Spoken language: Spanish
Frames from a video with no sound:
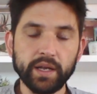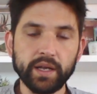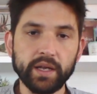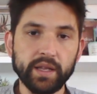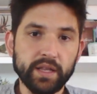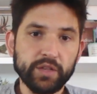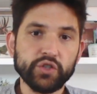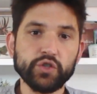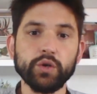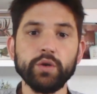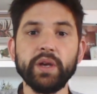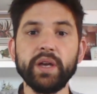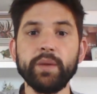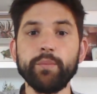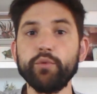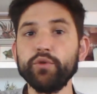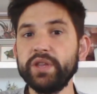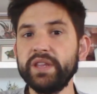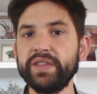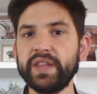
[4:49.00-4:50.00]
y de hecho, eh,
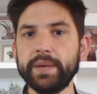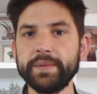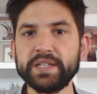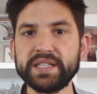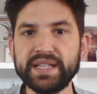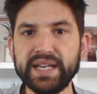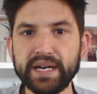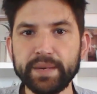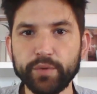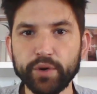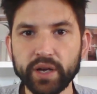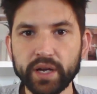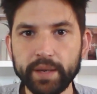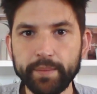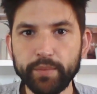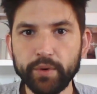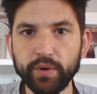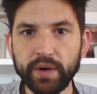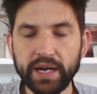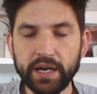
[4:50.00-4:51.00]
pude entrevistar, por
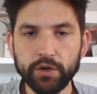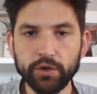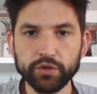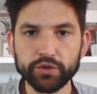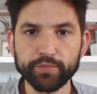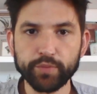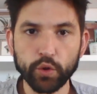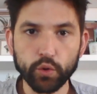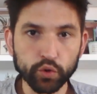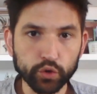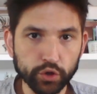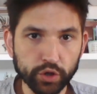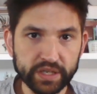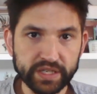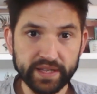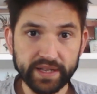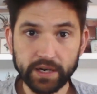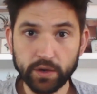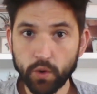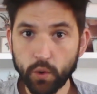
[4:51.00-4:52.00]
ejemplo, a los
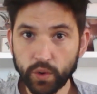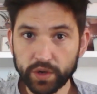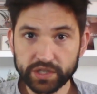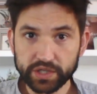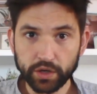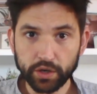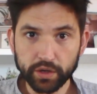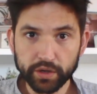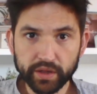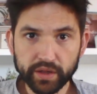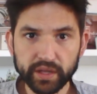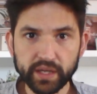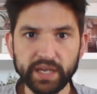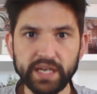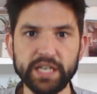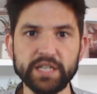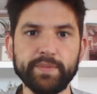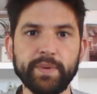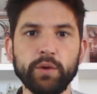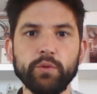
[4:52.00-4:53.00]
productores de Dragon Quest 11
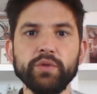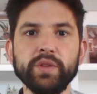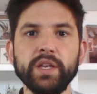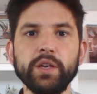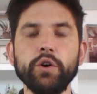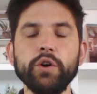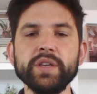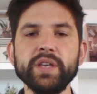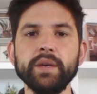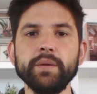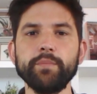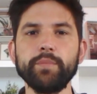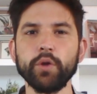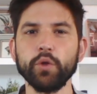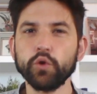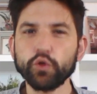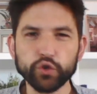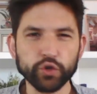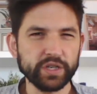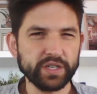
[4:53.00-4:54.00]
y les pregunté, oye,
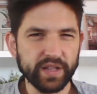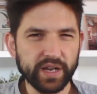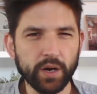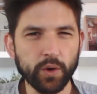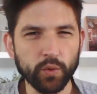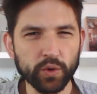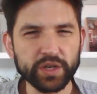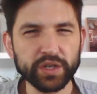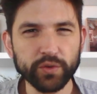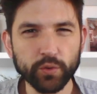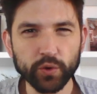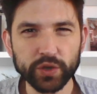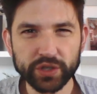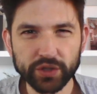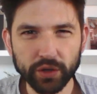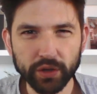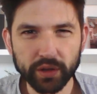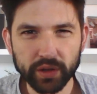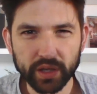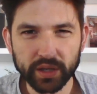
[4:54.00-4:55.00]
productores de Dragon
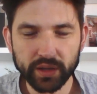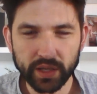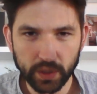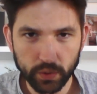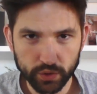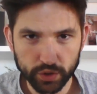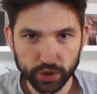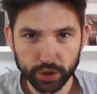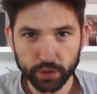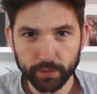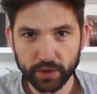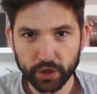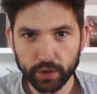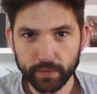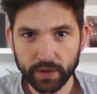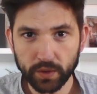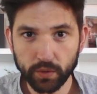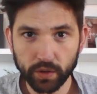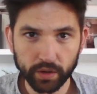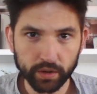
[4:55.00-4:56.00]
Quest 11, de cuyos nombres no
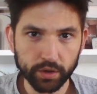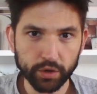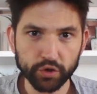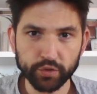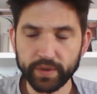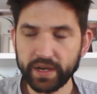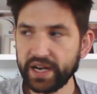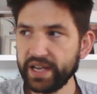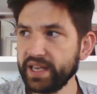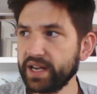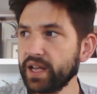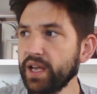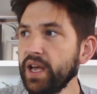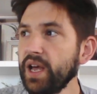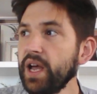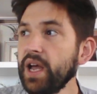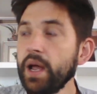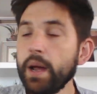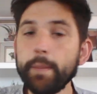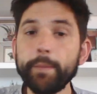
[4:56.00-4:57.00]
me acuerdo, no os voy a engañar,
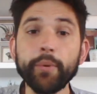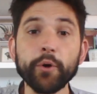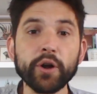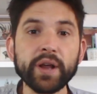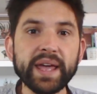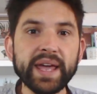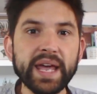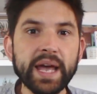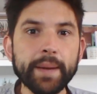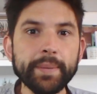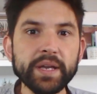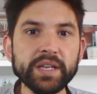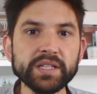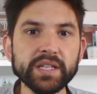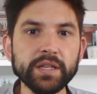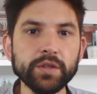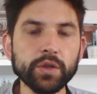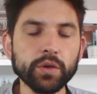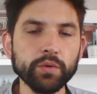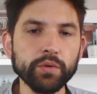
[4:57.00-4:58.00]
¿por qué
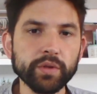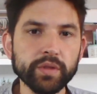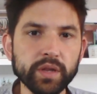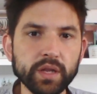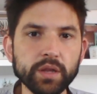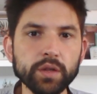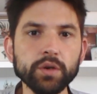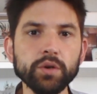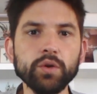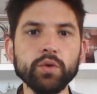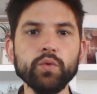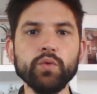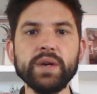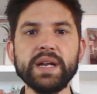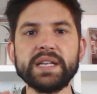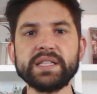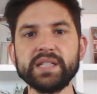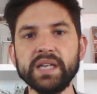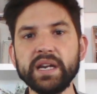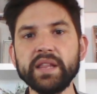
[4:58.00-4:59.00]
habéis introducido
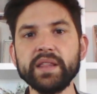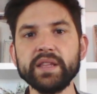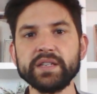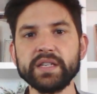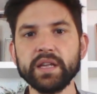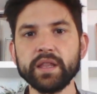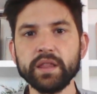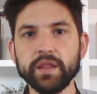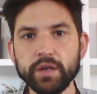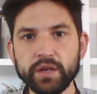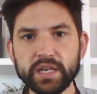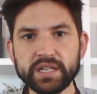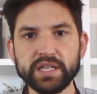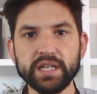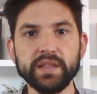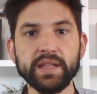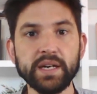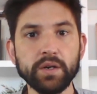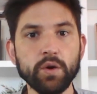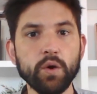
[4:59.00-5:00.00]
una serie de secciones
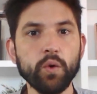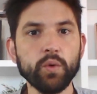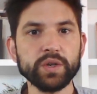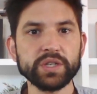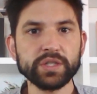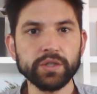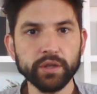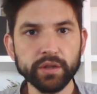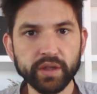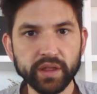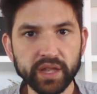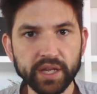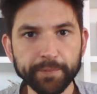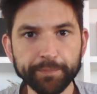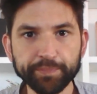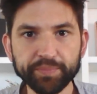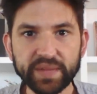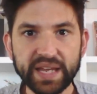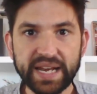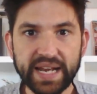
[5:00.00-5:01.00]
en Dragon Quest
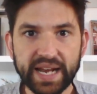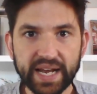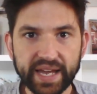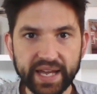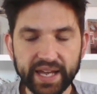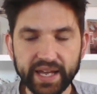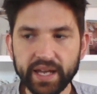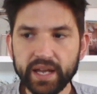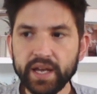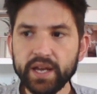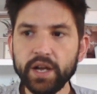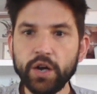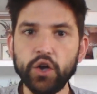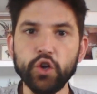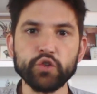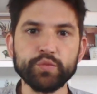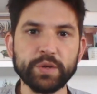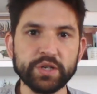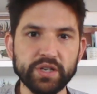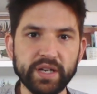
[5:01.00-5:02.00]
11 en la que
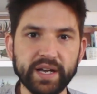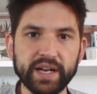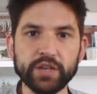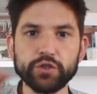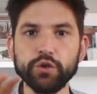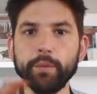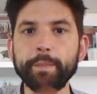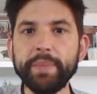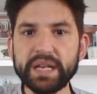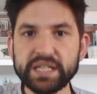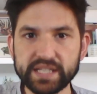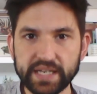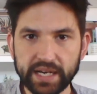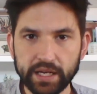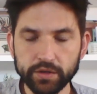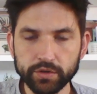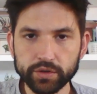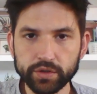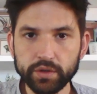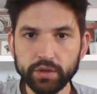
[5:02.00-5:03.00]
los personajes son
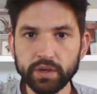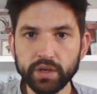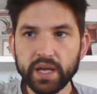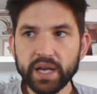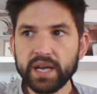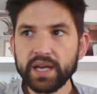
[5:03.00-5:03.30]
pixelados, ¿no?